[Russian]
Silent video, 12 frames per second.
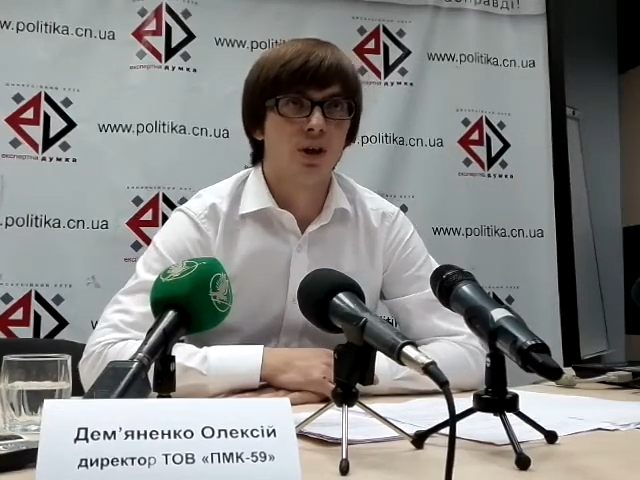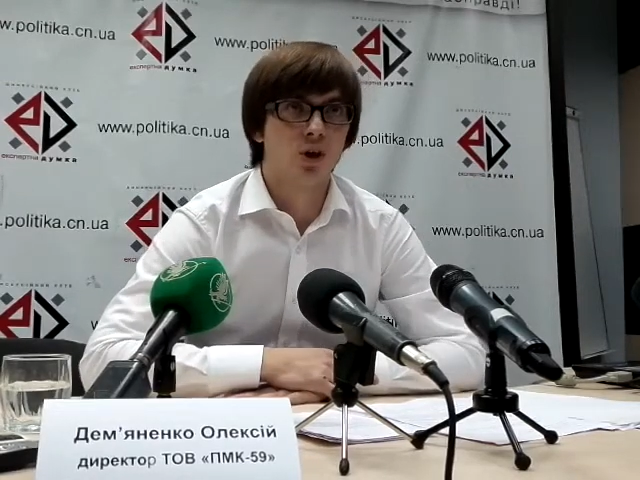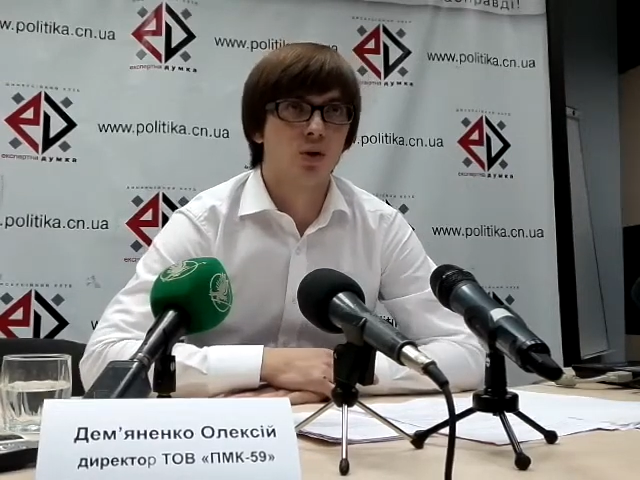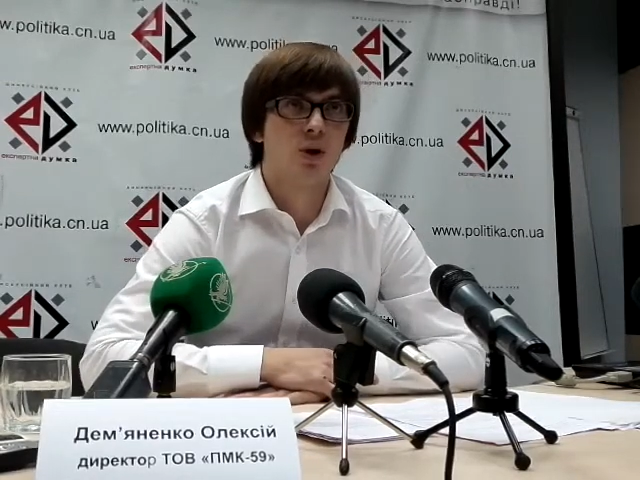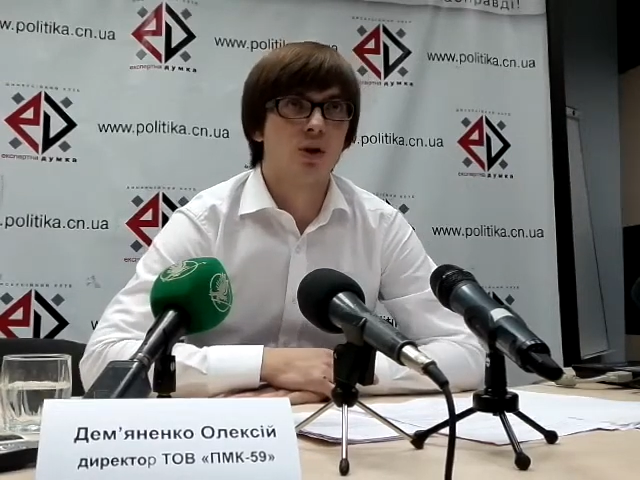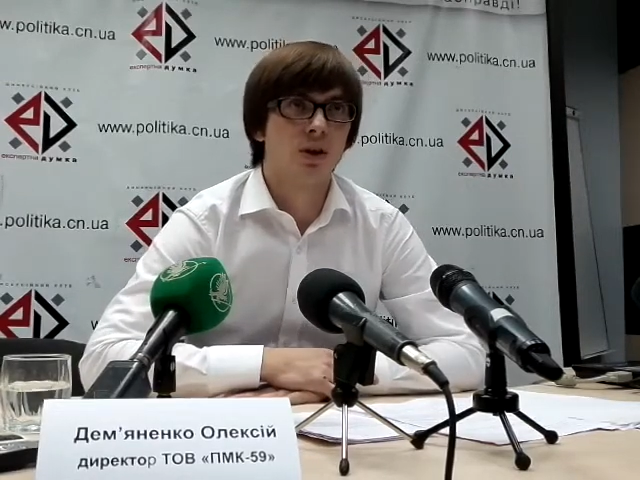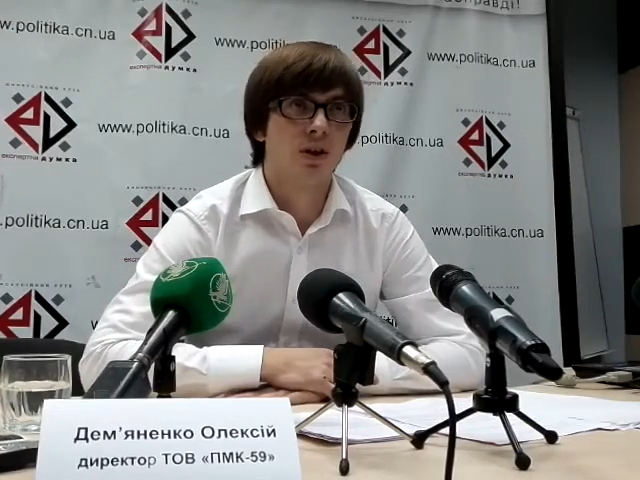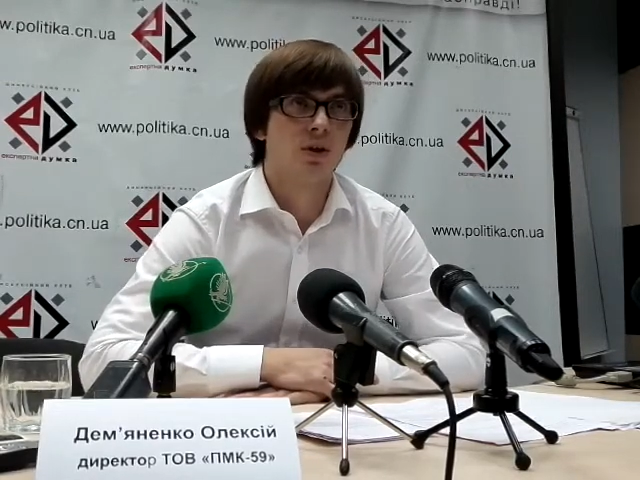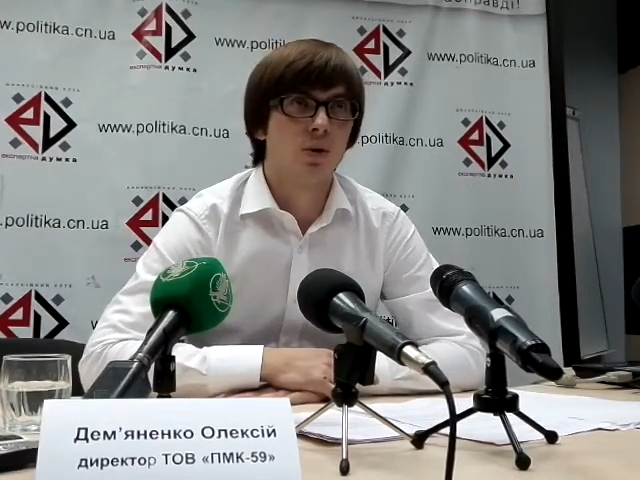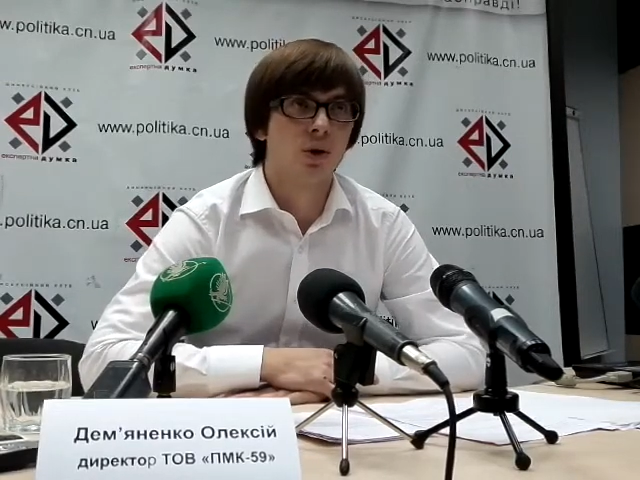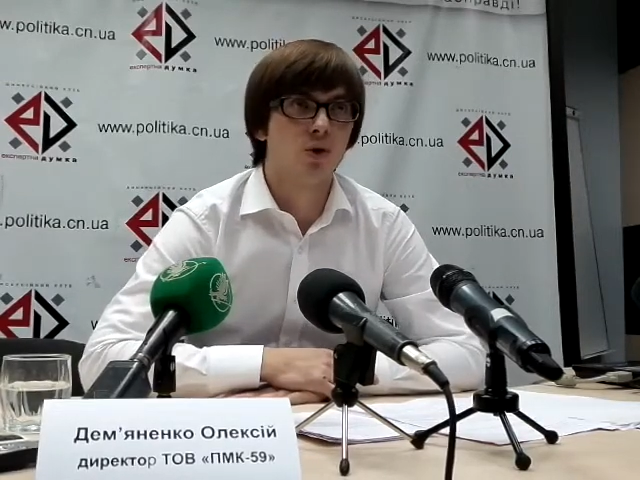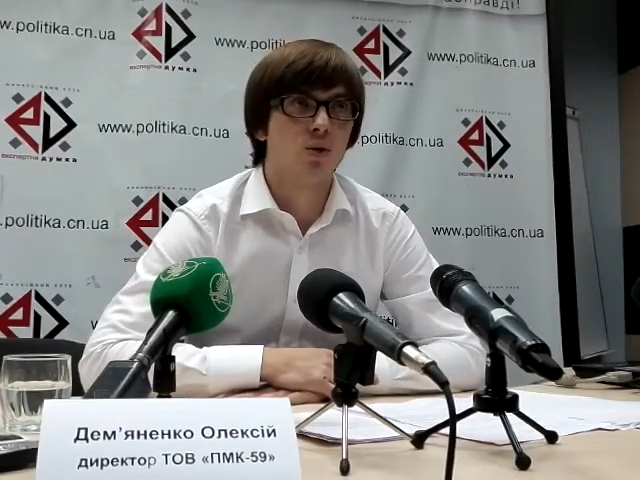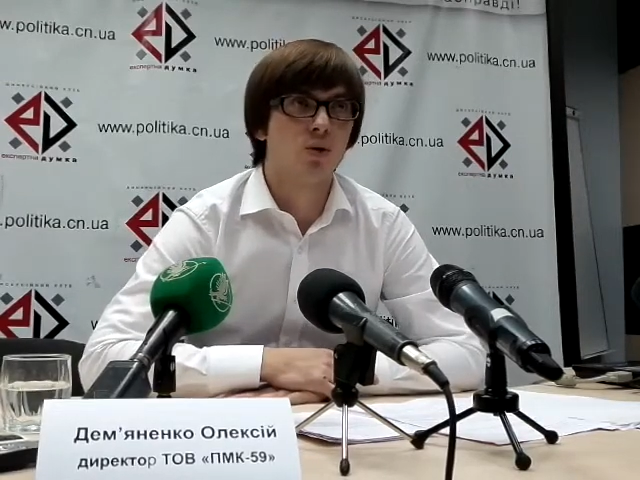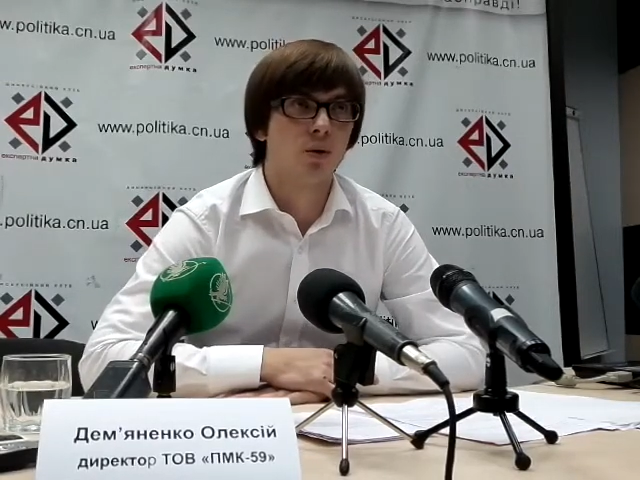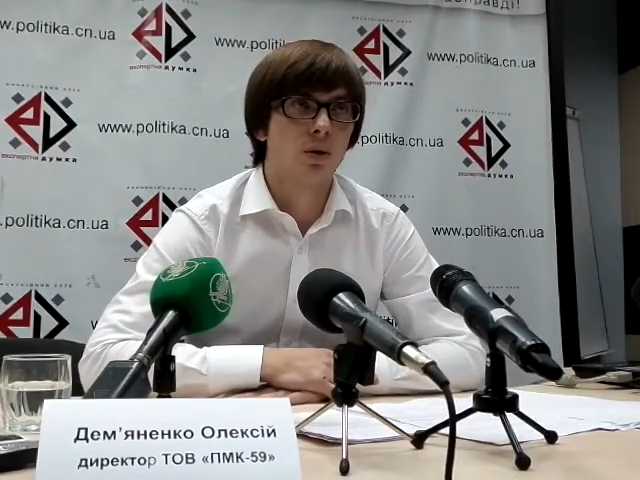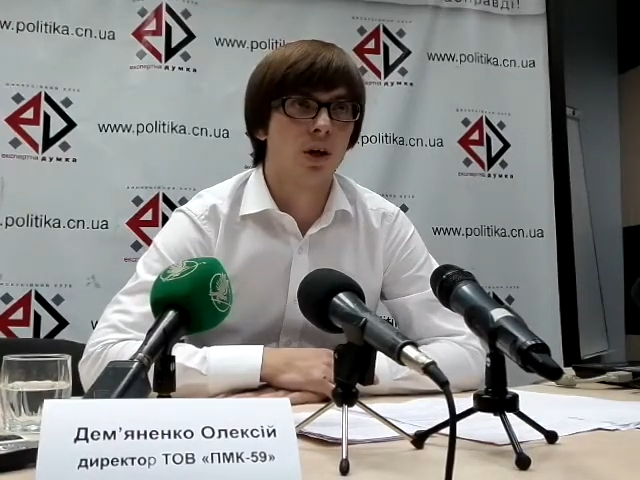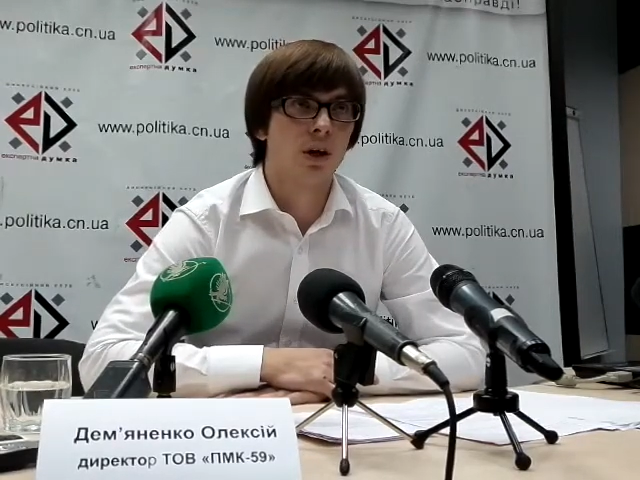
Я еще раз на этом хочу